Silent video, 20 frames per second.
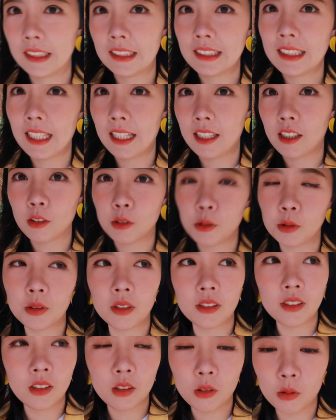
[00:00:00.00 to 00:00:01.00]
接下来要去
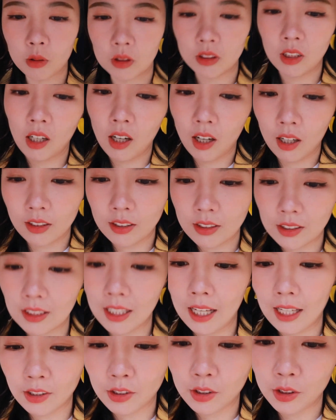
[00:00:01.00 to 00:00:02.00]
的那个过桥耳丝，
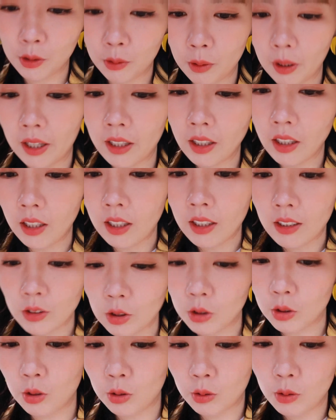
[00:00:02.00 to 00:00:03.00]
还是因为
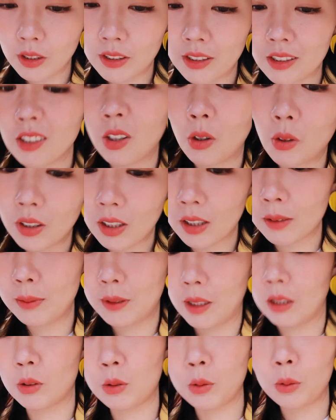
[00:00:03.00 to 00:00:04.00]
就是最近游客比
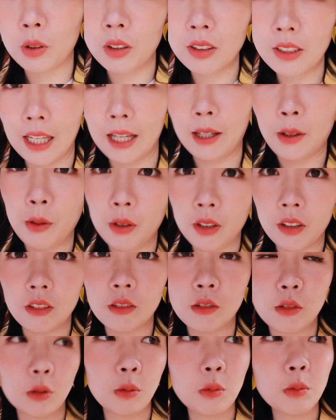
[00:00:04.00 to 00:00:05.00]
较多，才会
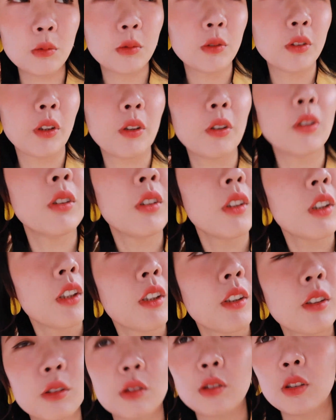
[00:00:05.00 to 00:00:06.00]
中午有，
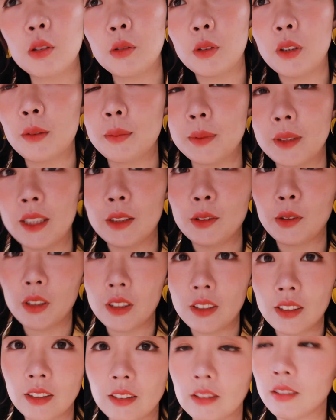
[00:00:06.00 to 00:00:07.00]
所以我也不太确
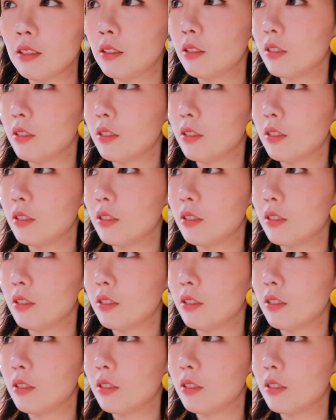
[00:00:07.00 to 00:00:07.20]
定